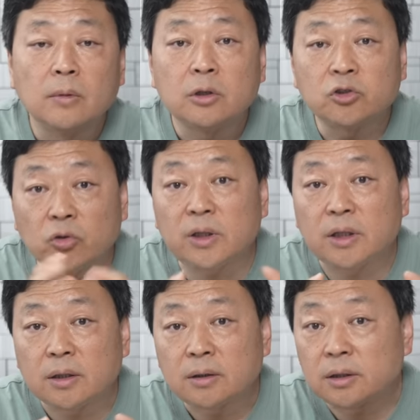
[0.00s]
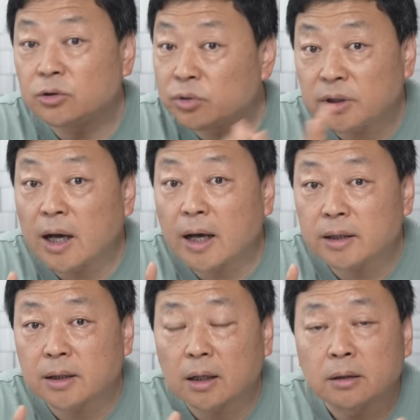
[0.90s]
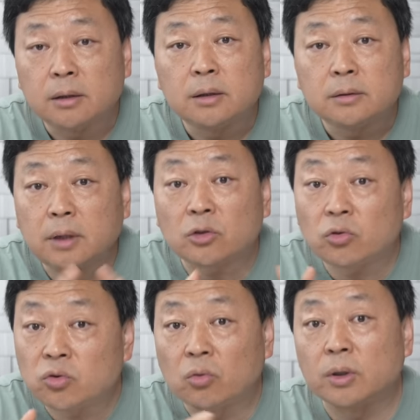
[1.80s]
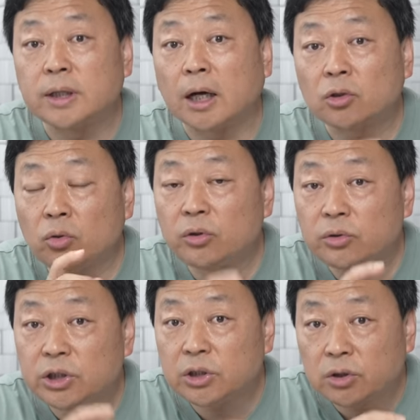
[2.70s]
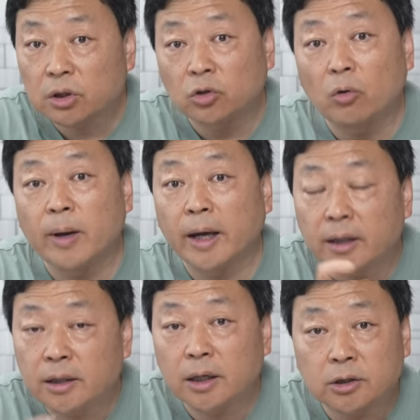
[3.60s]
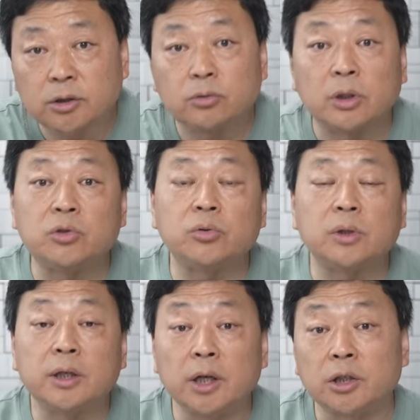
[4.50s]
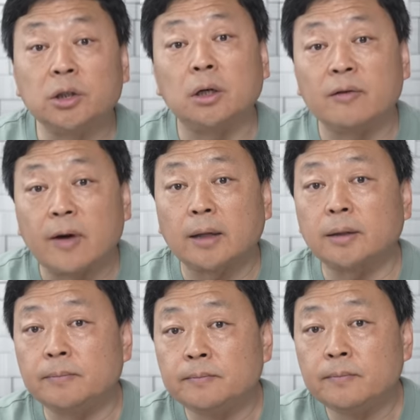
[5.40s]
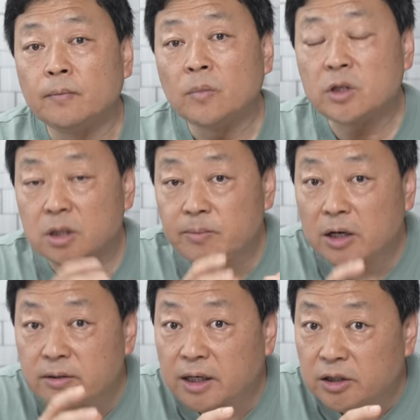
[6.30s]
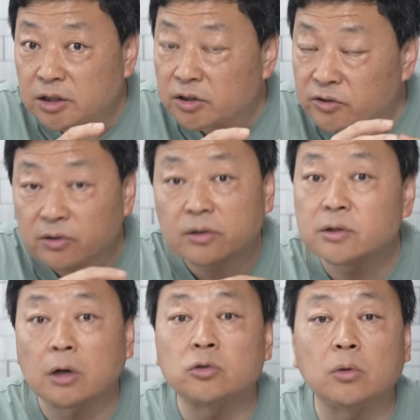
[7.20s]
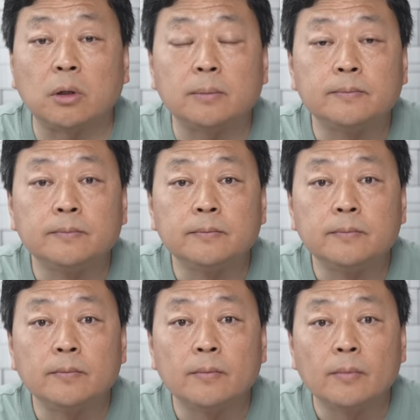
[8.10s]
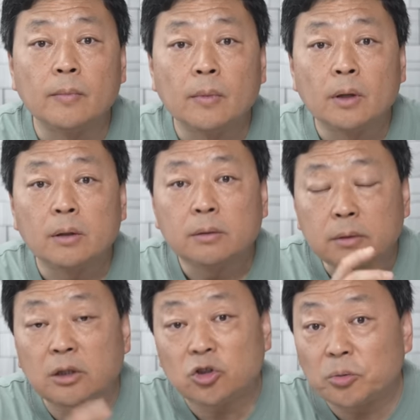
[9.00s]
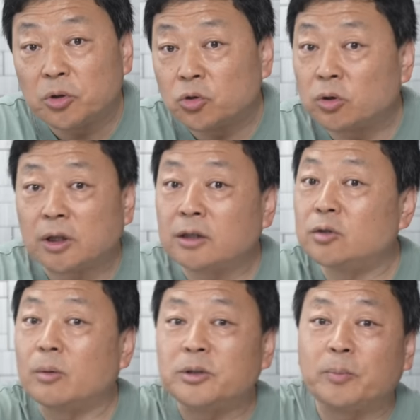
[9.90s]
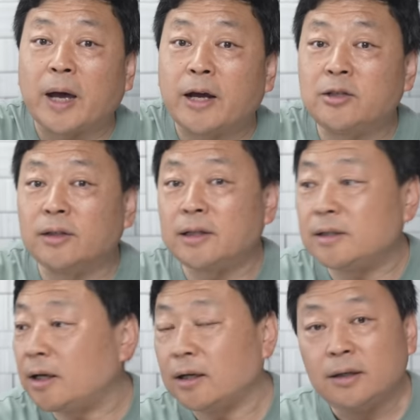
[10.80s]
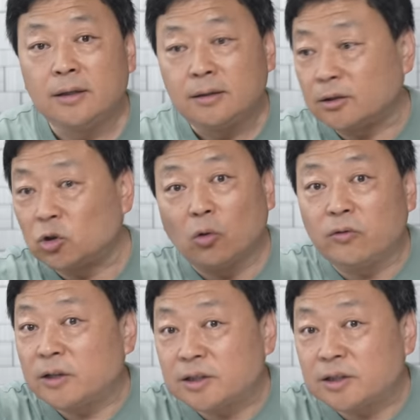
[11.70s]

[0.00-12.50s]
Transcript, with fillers: 所以你去看一下。大多数国家对于记者的偷拍也是允许的，也是合法的，即便是在一些私人场所。那你就比如说，当时我们去拍摄那些豆粉